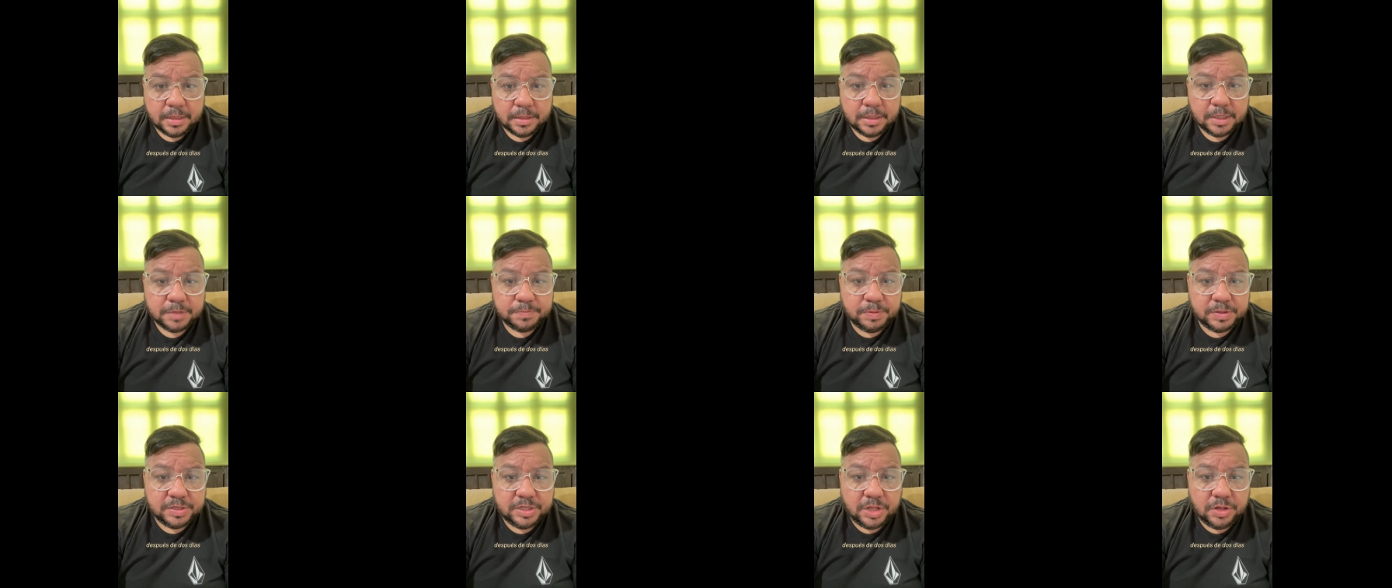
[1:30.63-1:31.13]

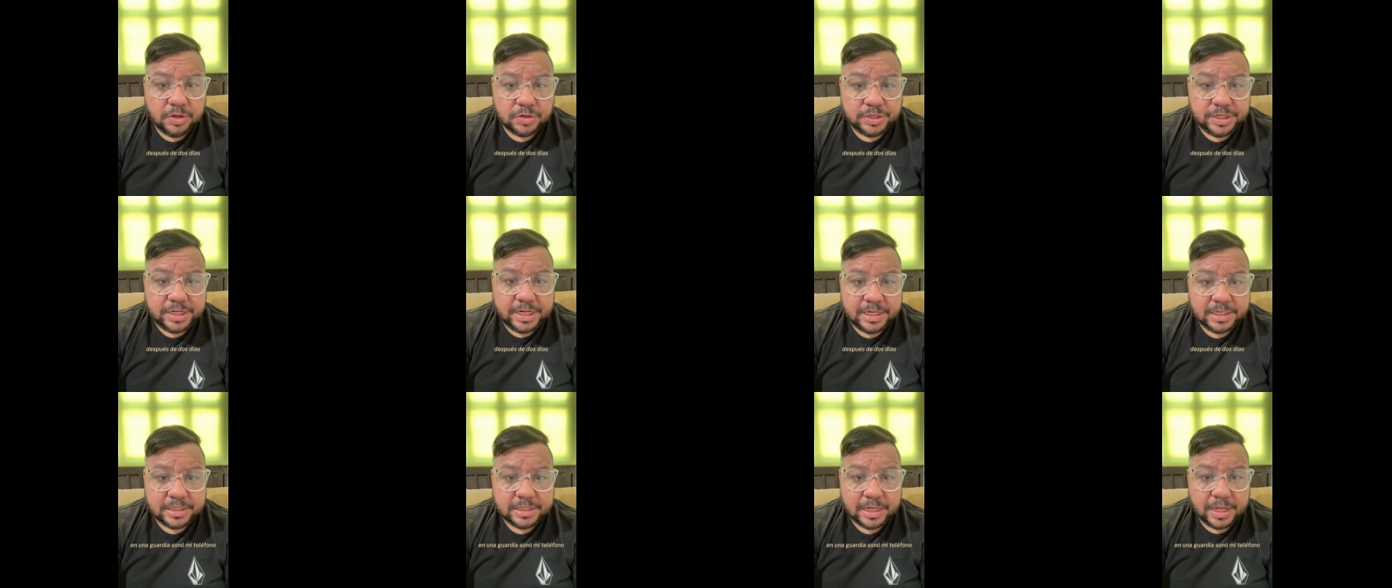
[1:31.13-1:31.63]
Después de dos
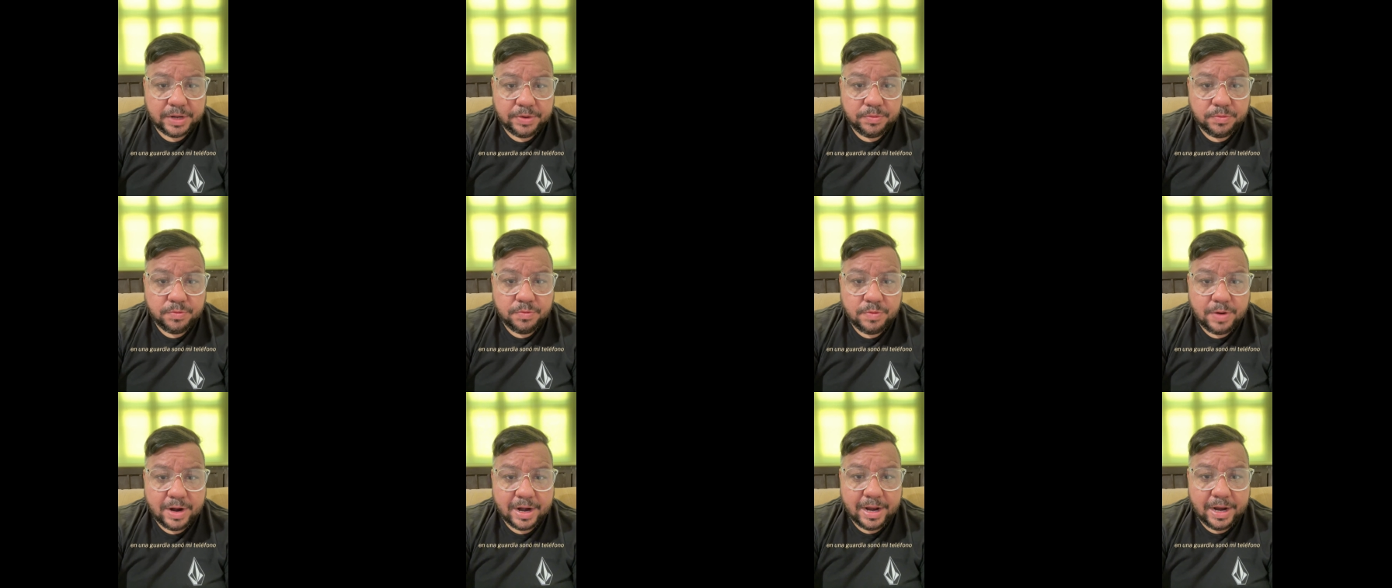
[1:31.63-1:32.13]
días, en,
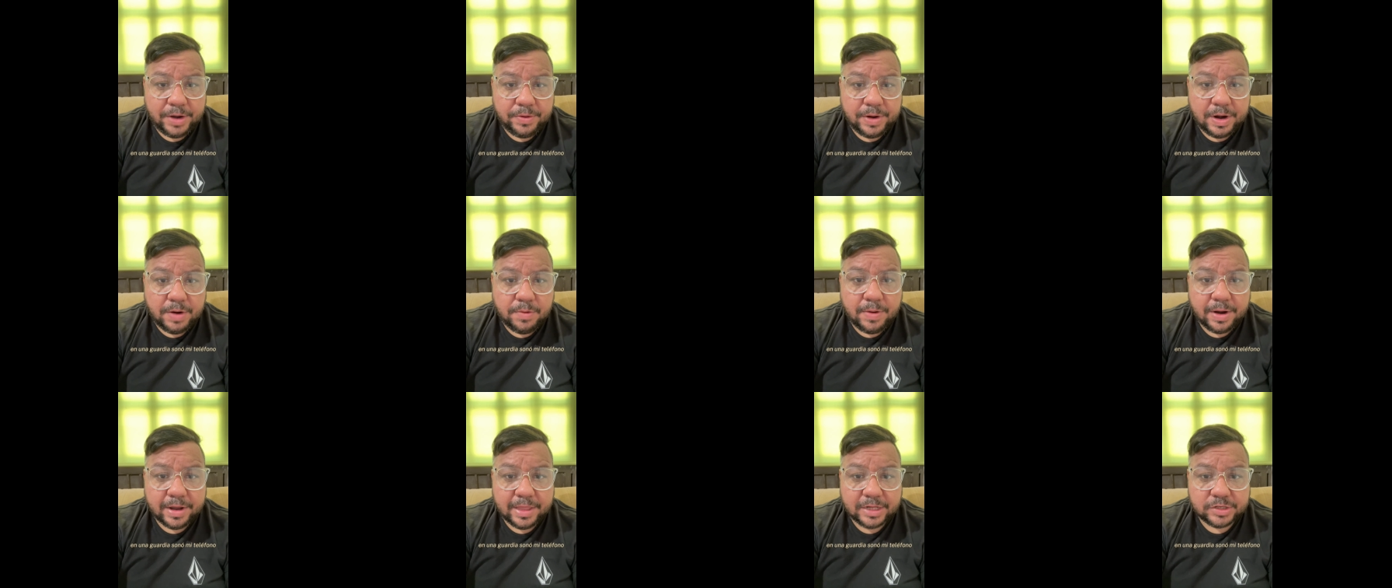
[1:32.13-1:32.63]
un, en una
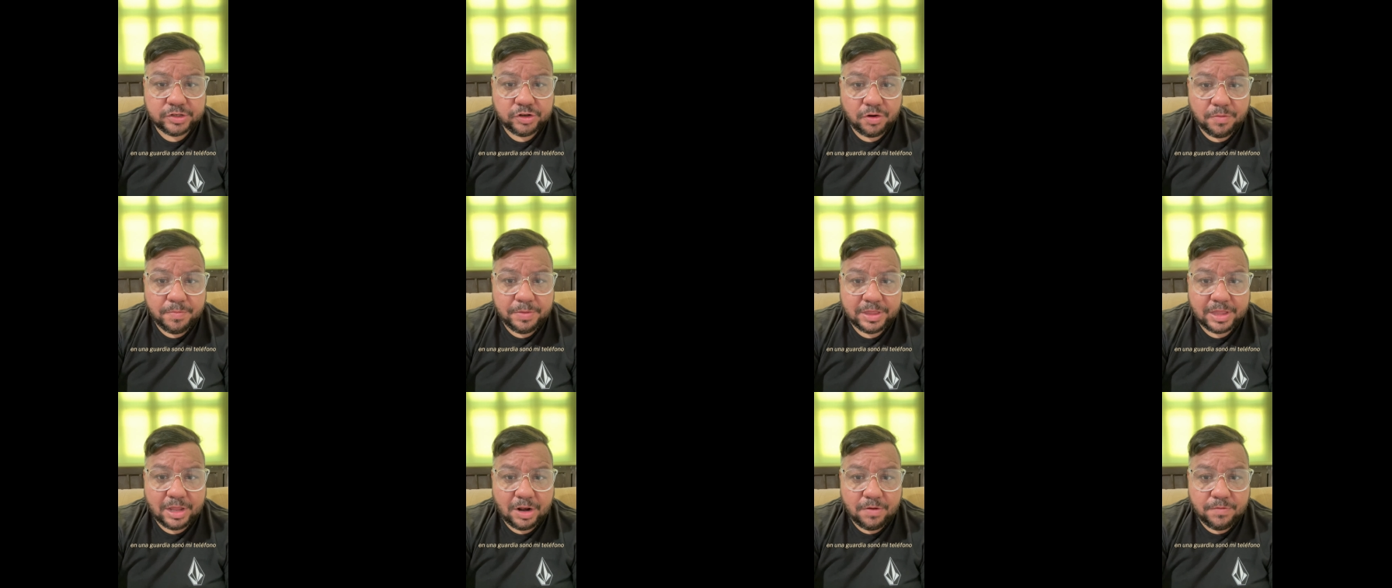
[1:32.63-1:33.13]
guardia sonó
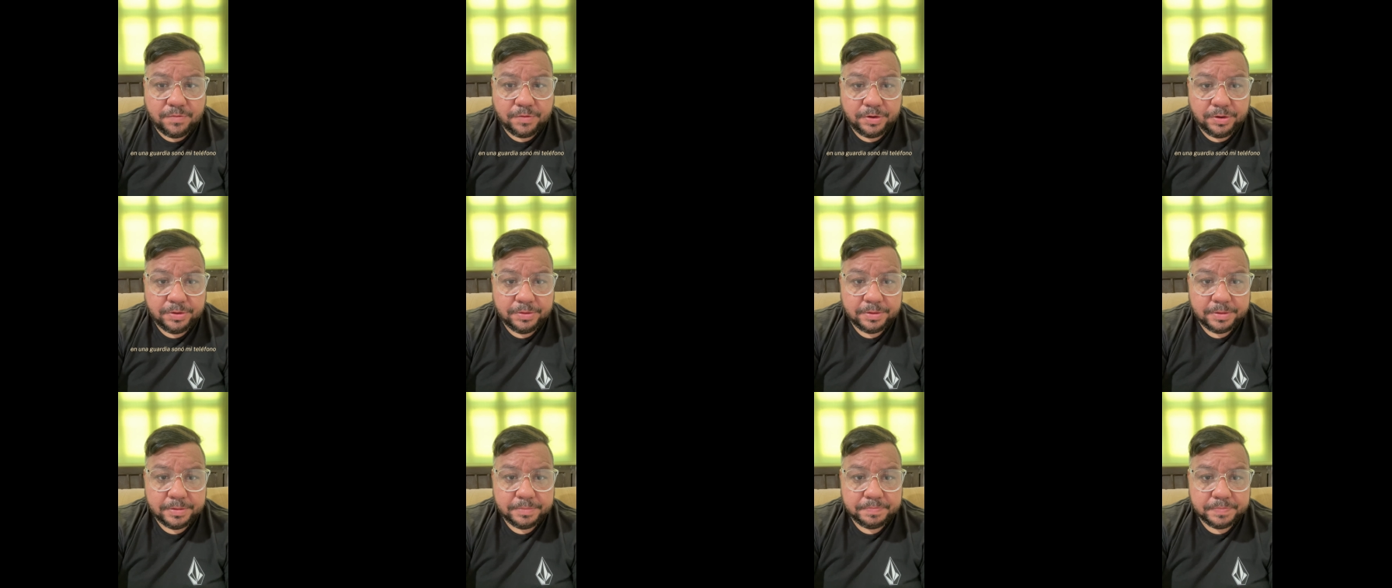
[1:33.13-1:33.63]
mi
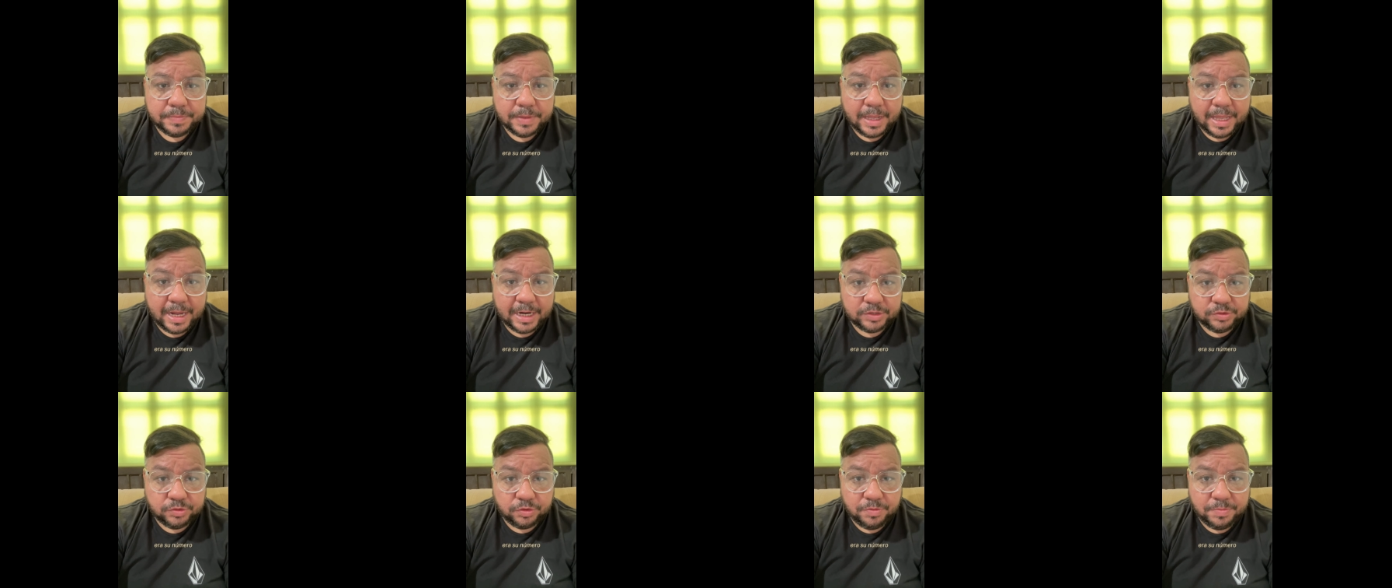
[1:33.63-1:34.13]
teléfono.
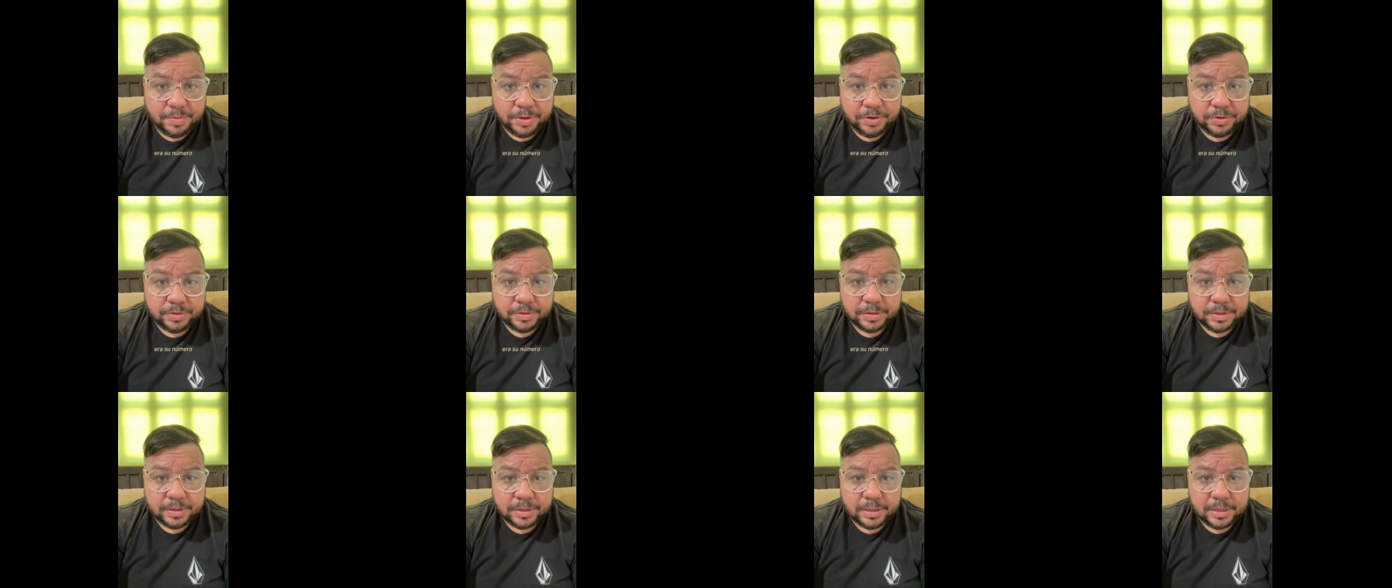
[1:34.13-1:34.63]
Era su número.